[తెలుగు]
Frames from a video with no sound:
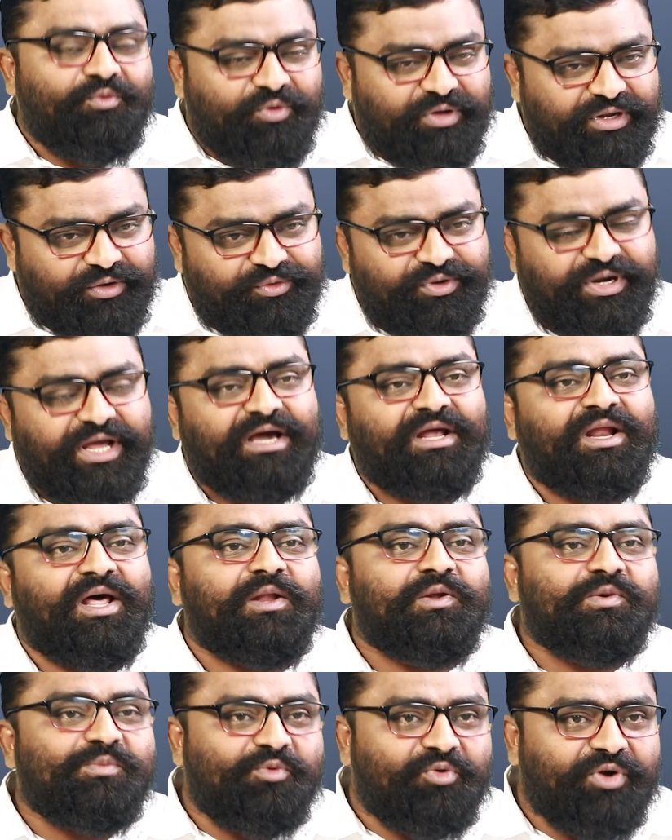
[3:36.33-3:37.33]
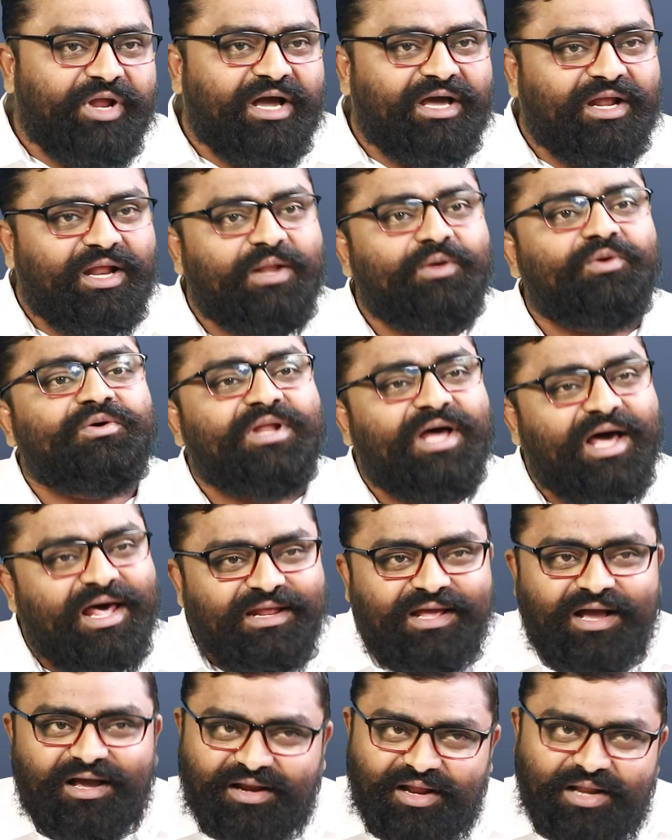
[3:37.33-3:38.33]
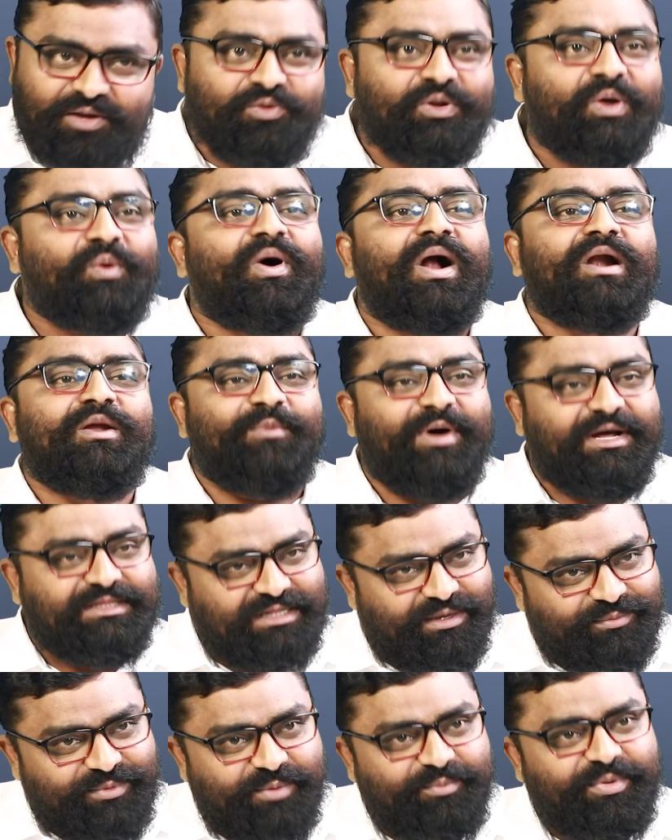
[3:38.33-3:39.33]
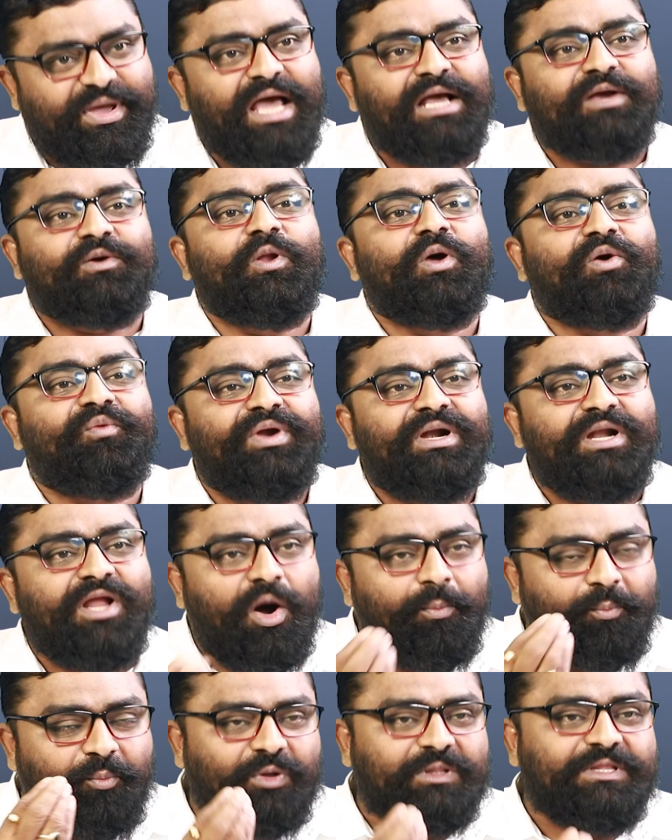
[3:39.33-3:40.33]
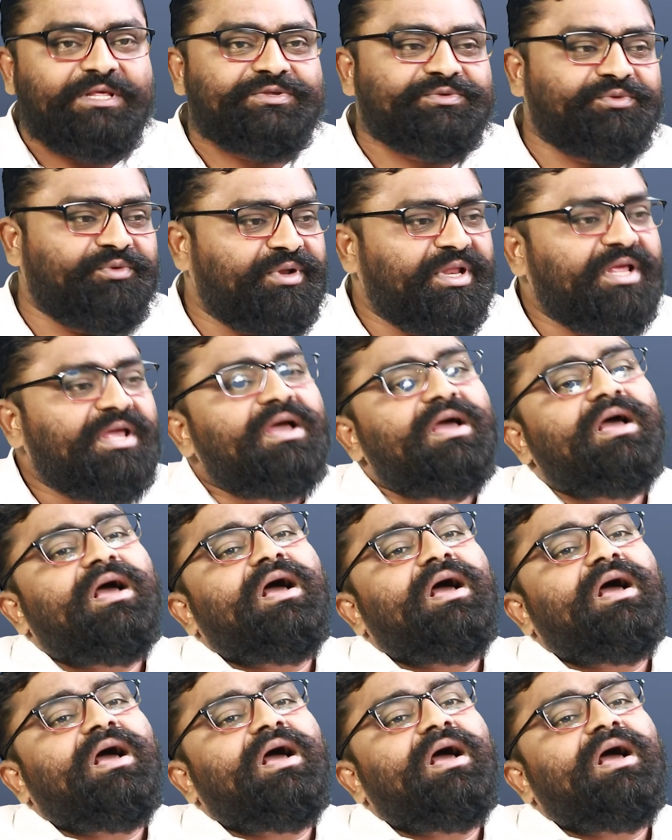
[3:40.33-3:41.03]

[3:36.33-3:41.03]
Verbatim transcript: ఒక రెండు ఎకరాలు మూడు ఎకరాలు ఒక నాలుగు ఎకరాలు ఉన్నవాడు మాత్రమే బ్యాంకులకు వెళ్ళి అప్పులు తీసుకొని